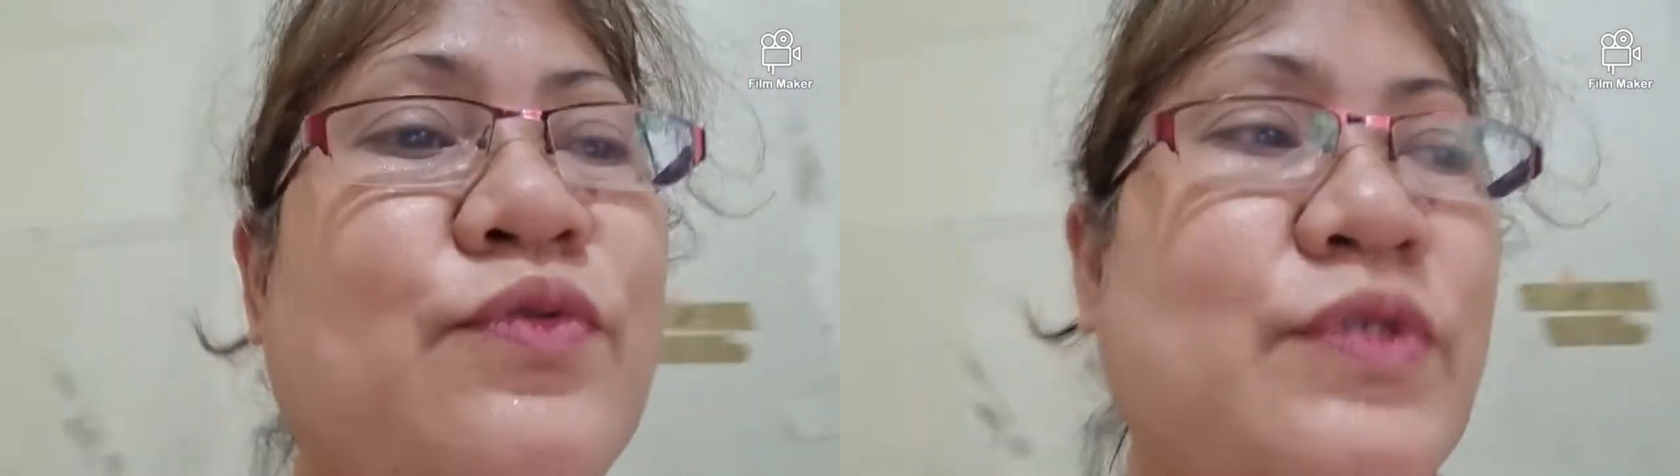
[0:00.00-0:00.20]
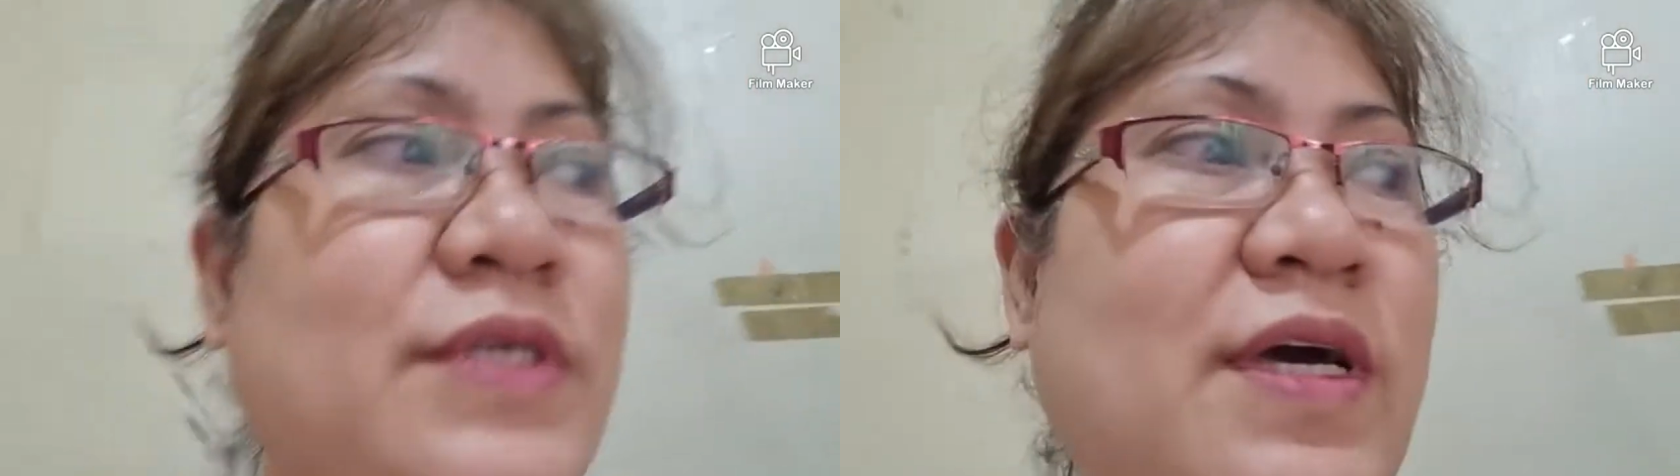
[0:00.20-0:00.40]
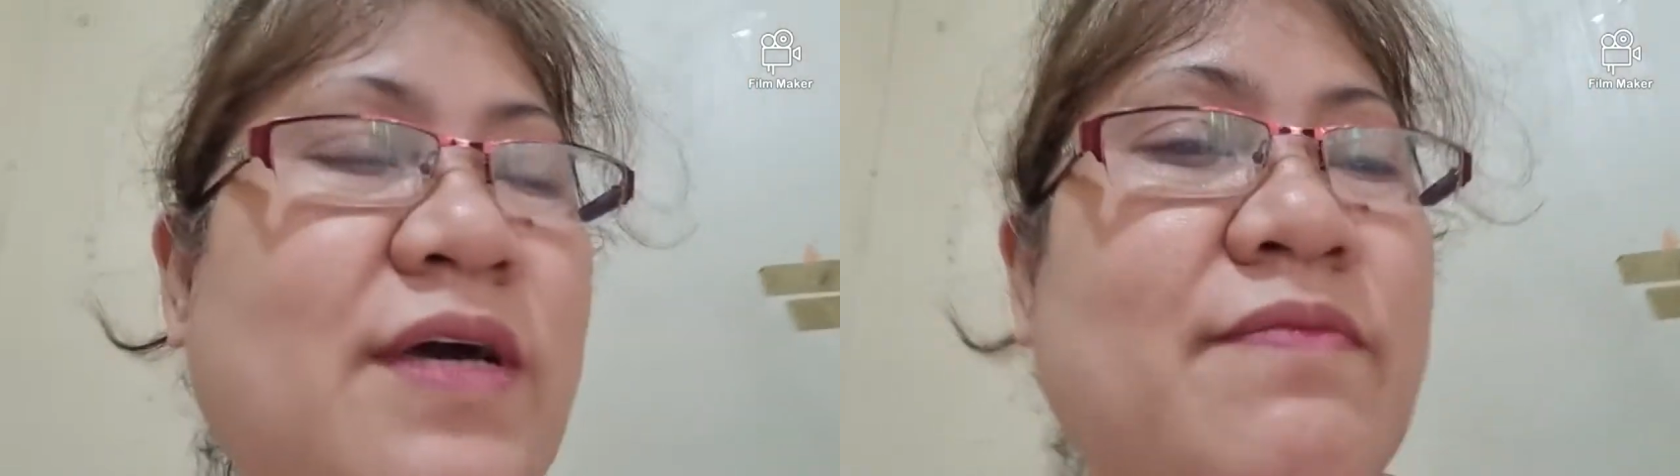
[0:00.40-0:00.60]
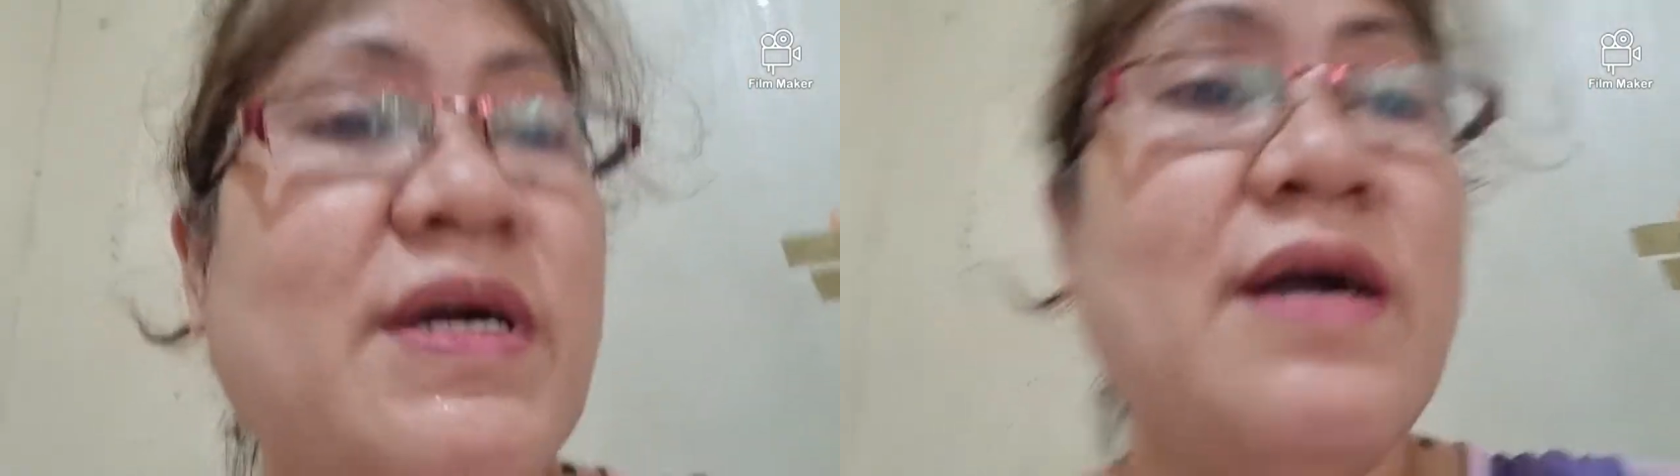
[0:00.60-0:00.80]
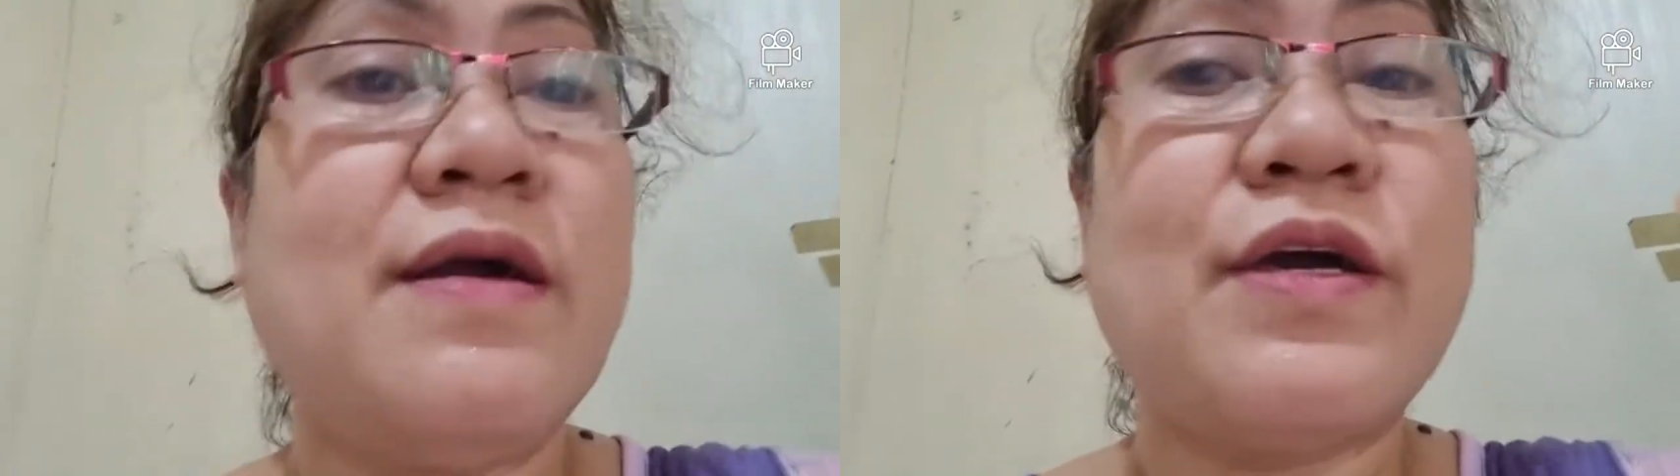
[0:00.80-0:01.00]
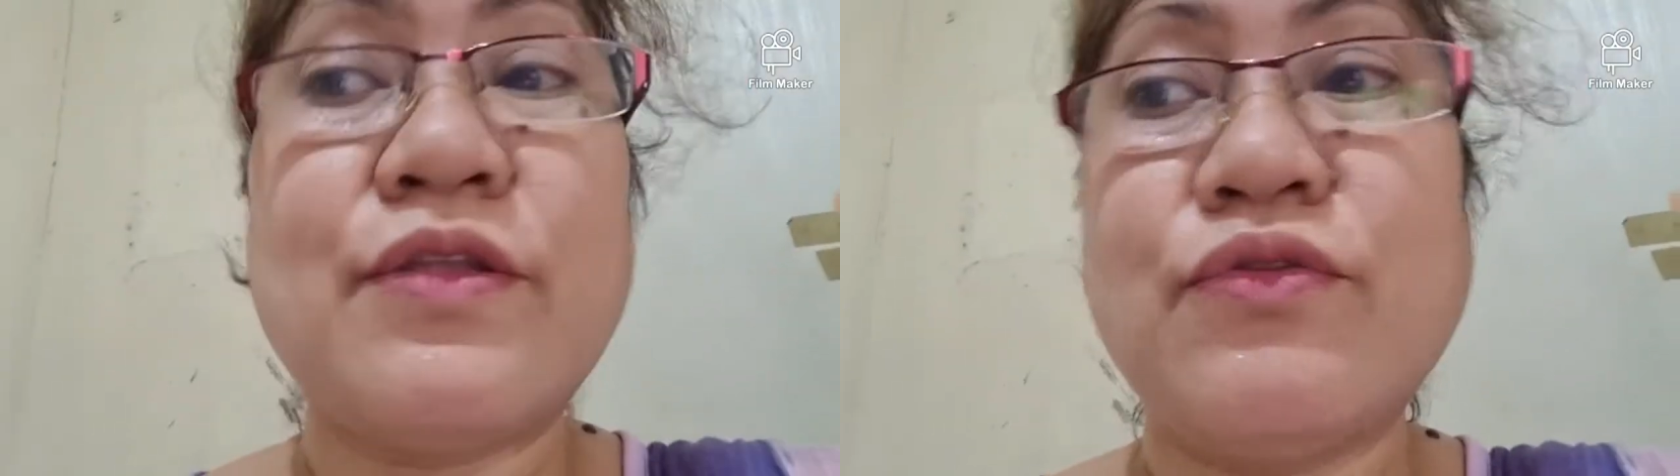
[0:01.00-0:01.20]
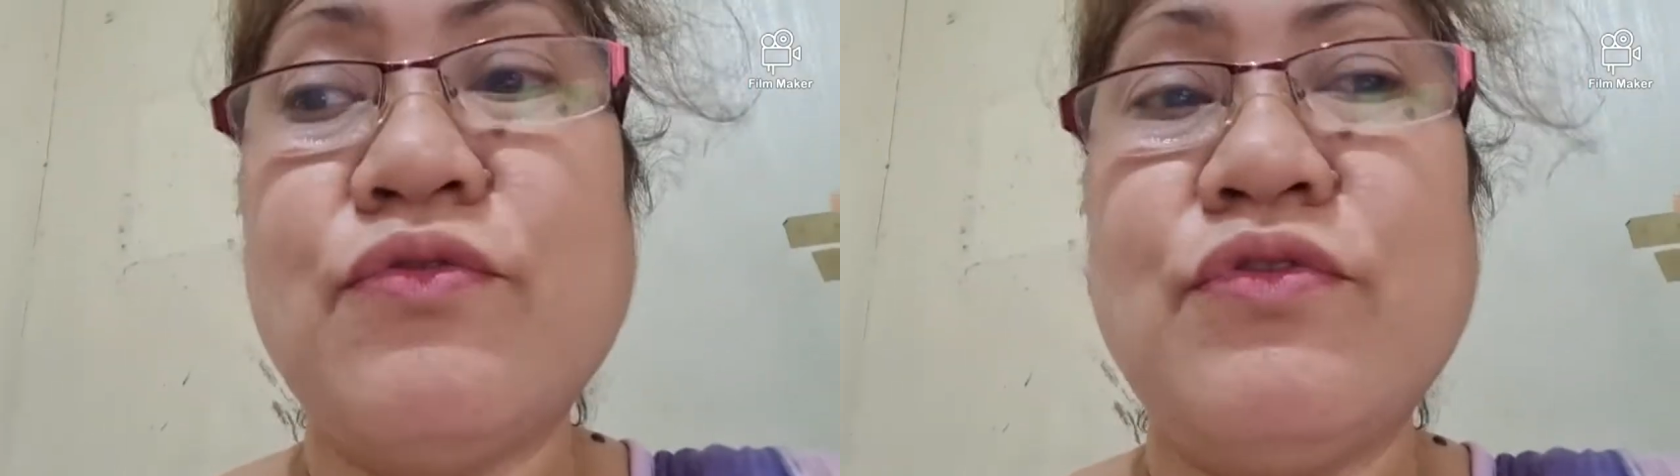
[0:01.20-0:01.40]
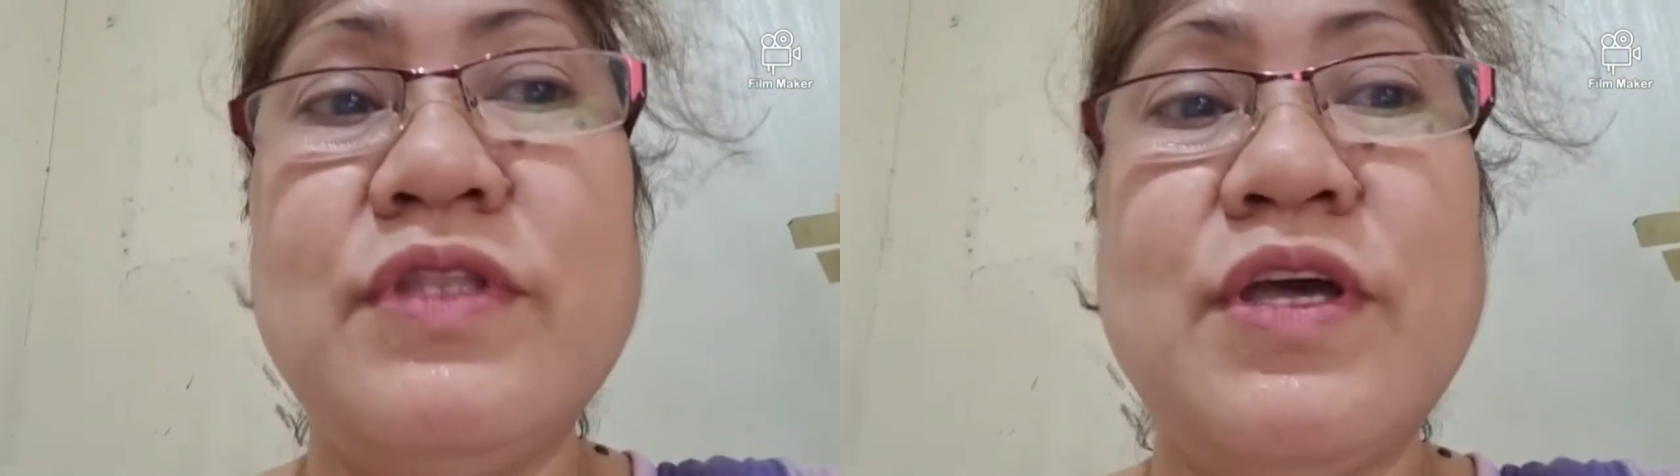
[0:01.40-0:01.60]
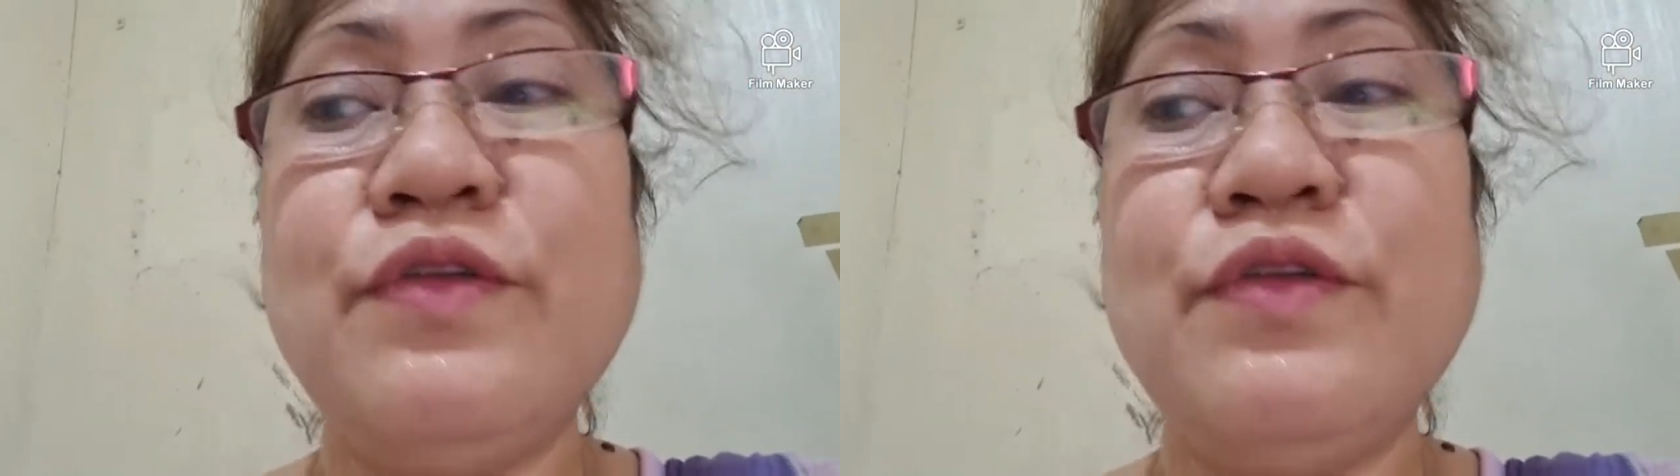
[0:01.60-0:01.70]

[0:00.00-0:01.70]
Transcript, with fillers: do sa mga karton.